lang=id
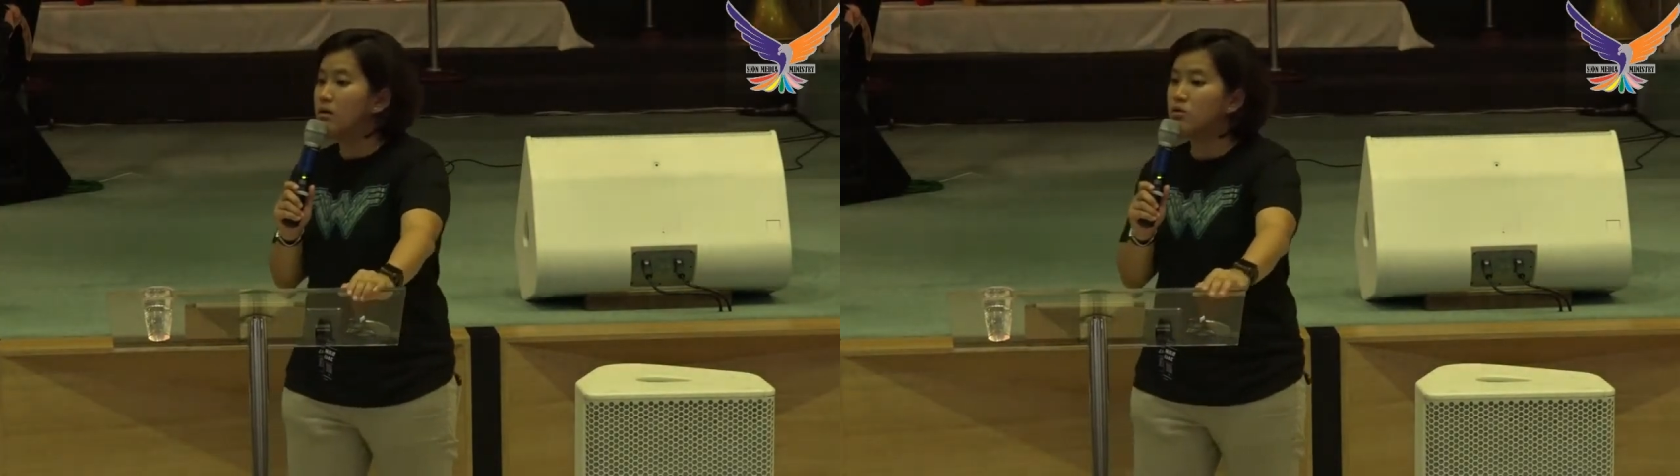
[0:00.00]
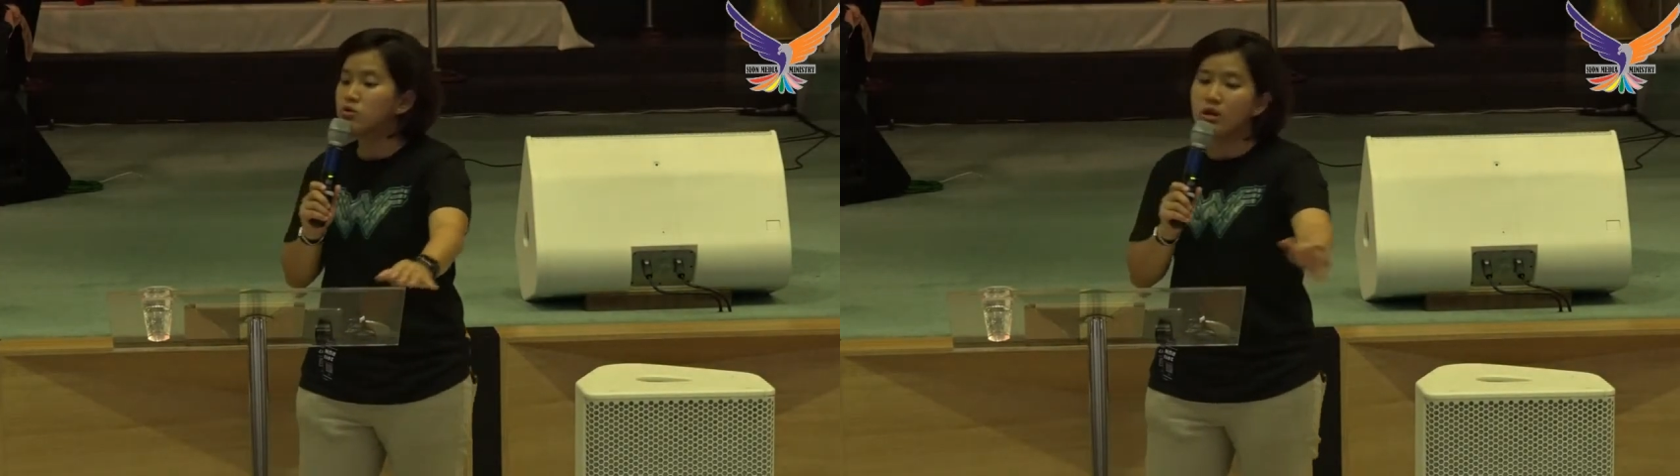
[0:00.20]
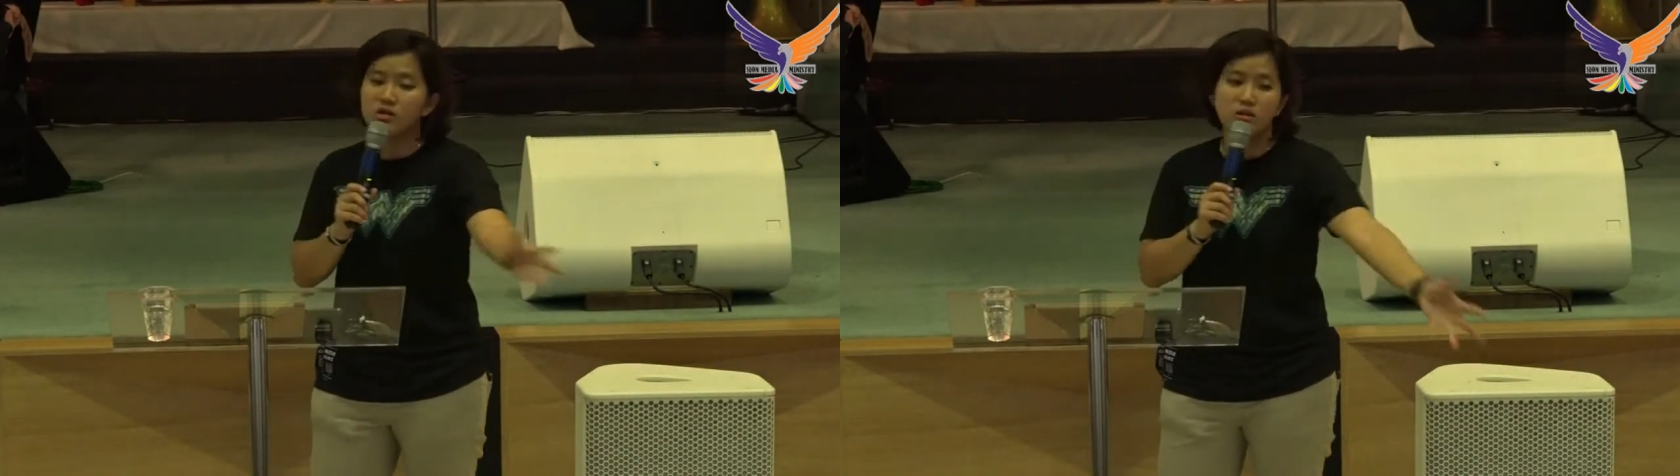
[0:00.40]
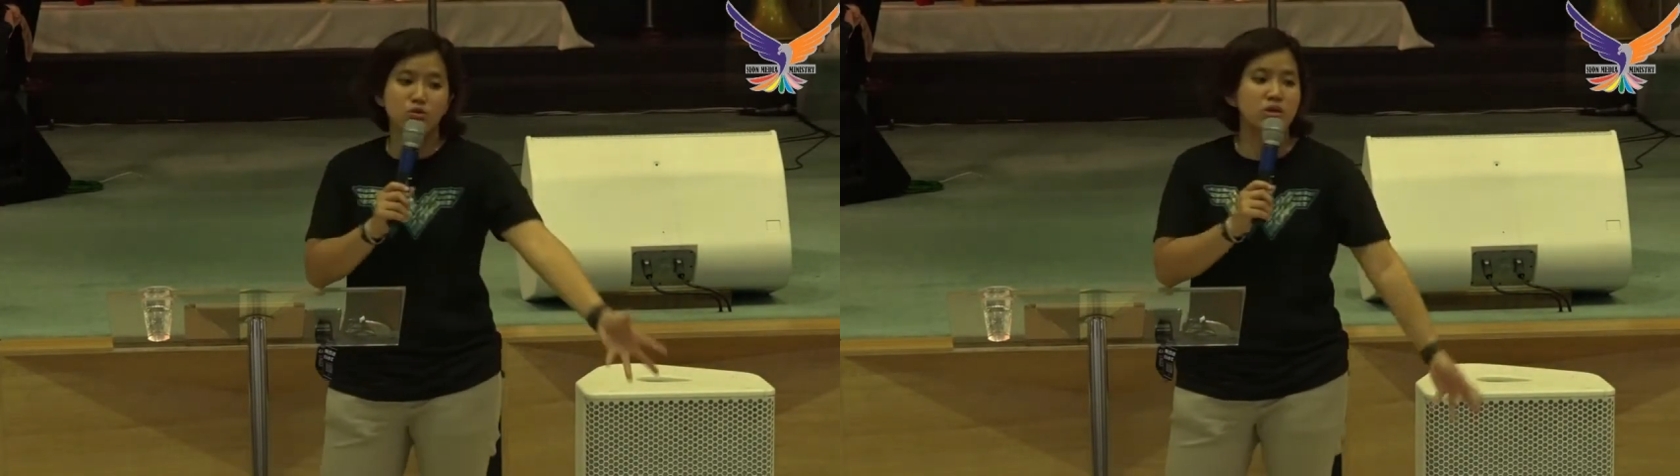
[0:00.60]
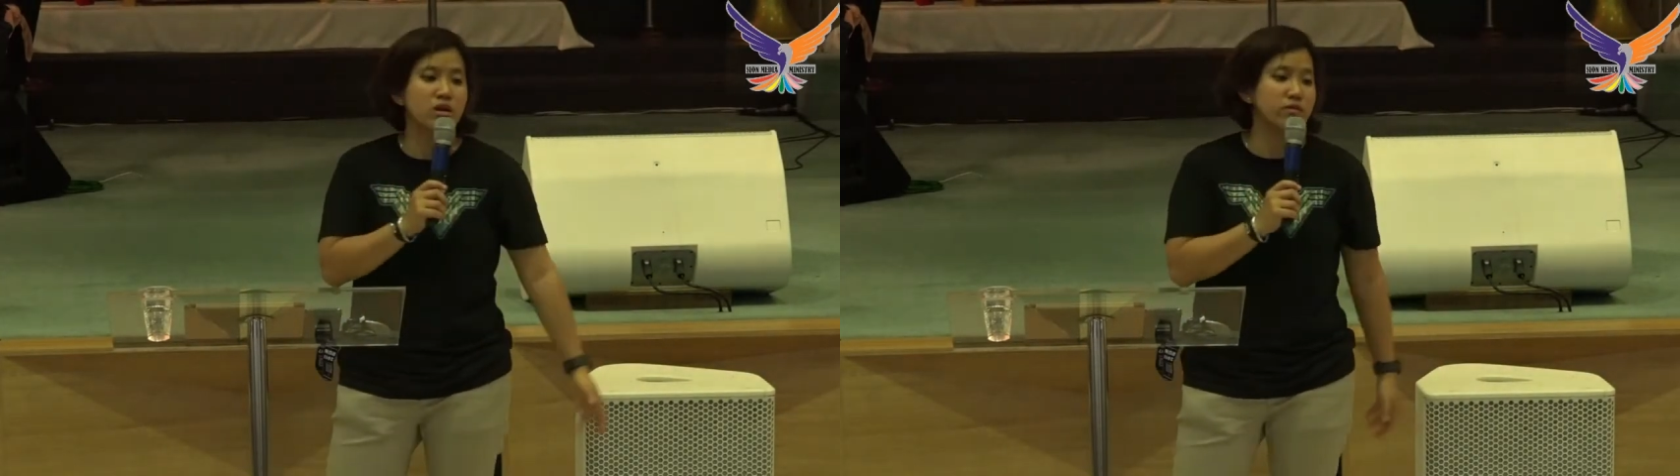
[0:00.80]
Itu salah satu
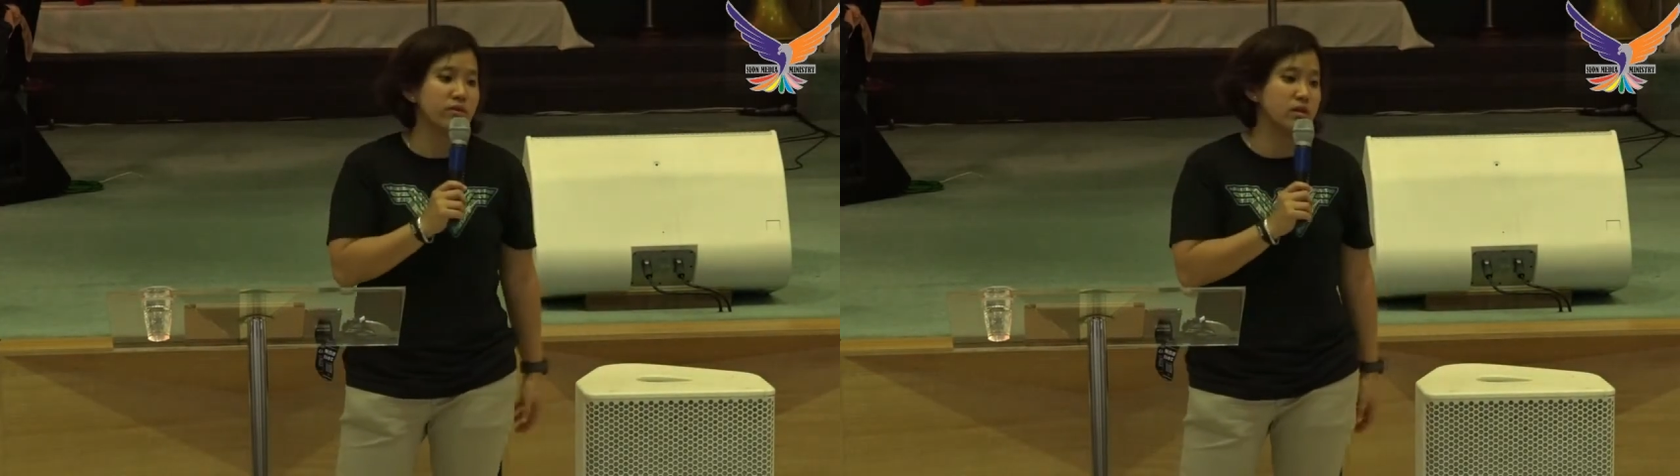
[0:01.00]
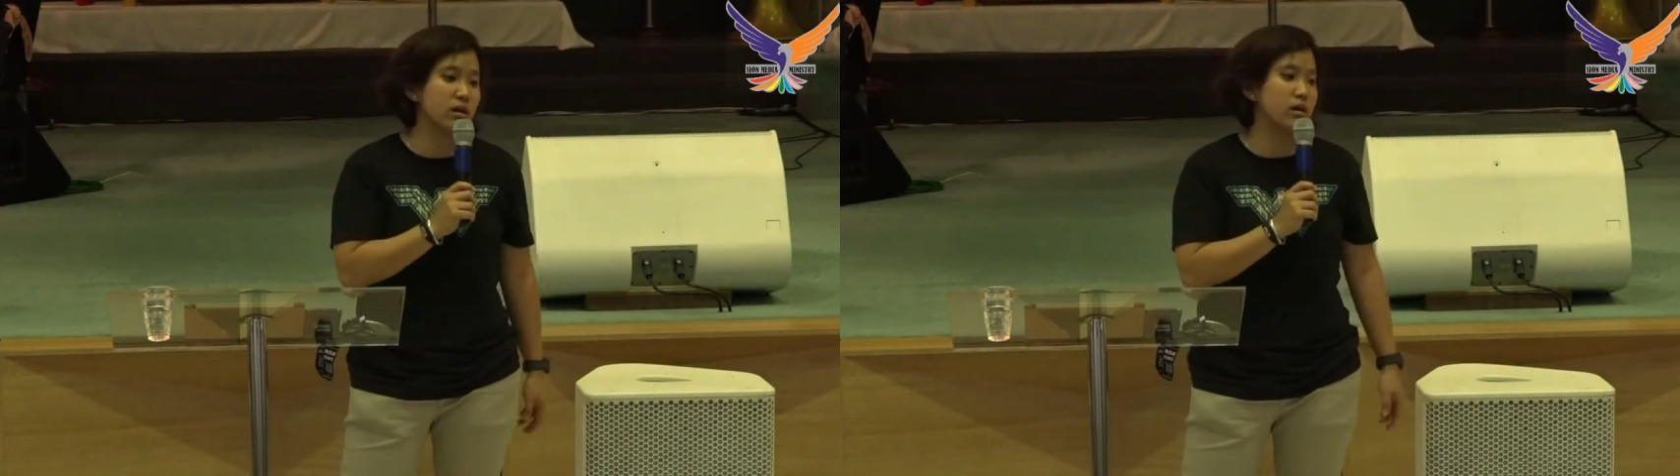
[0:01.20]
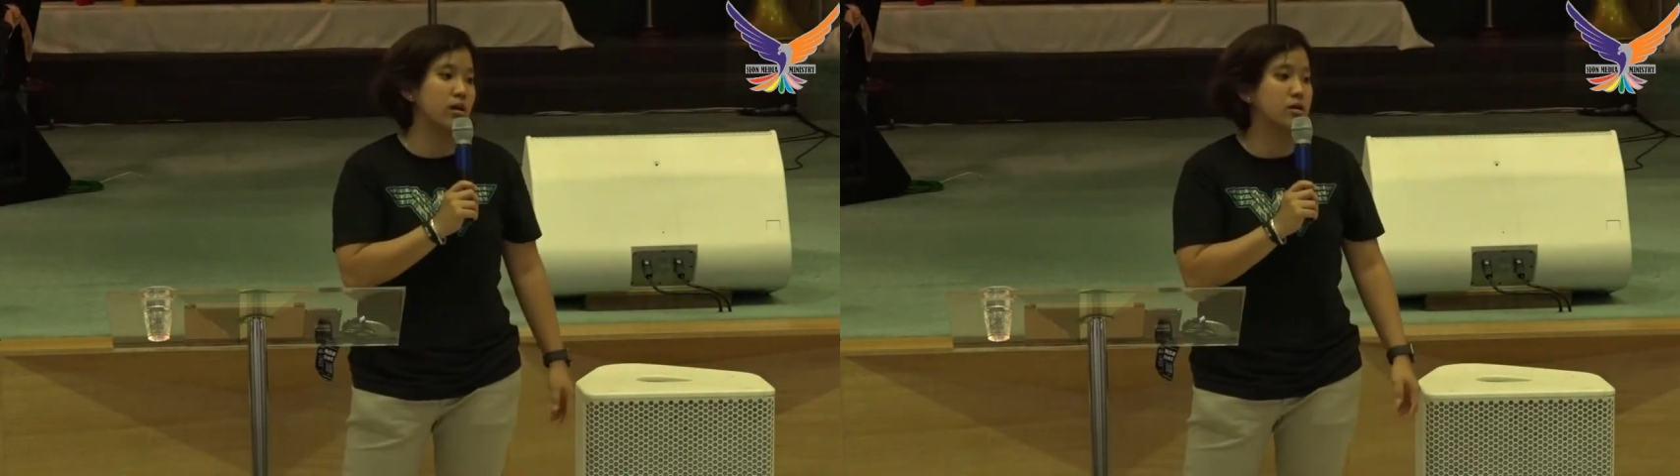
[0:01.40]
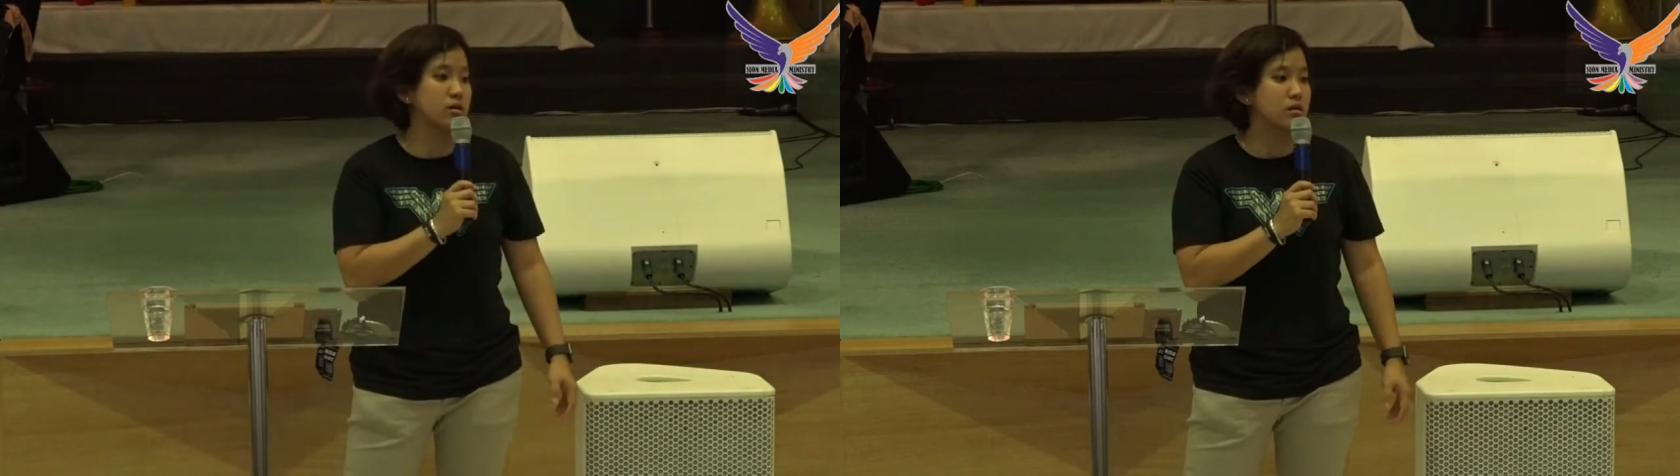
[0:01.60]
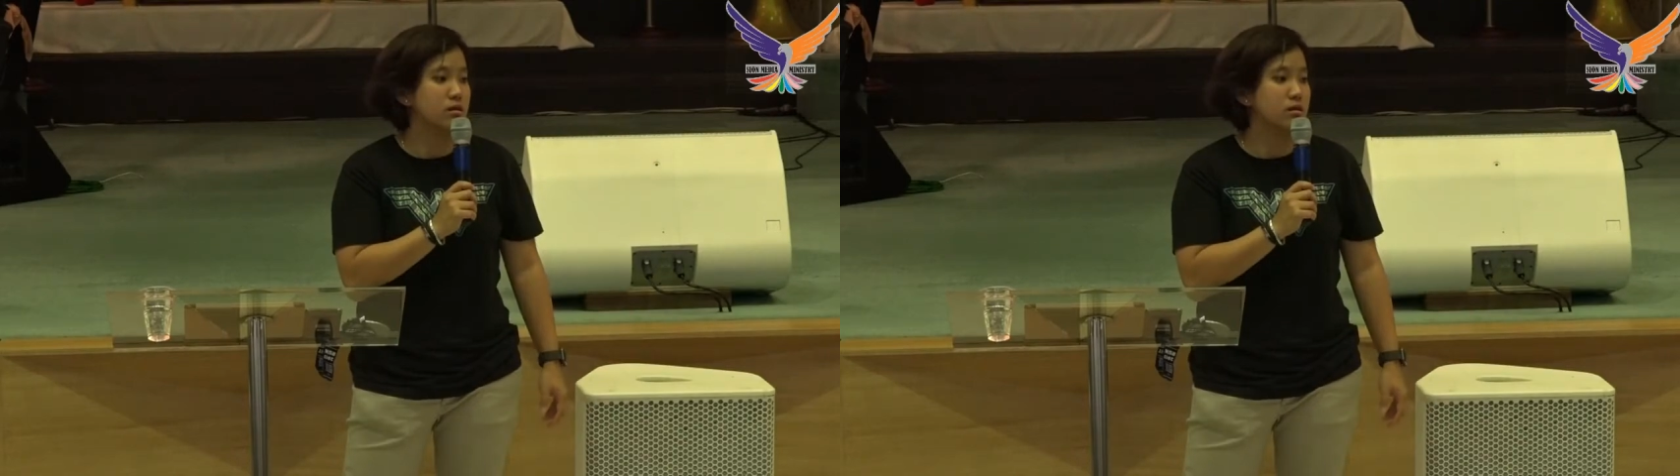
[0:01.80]
sacrifice kalian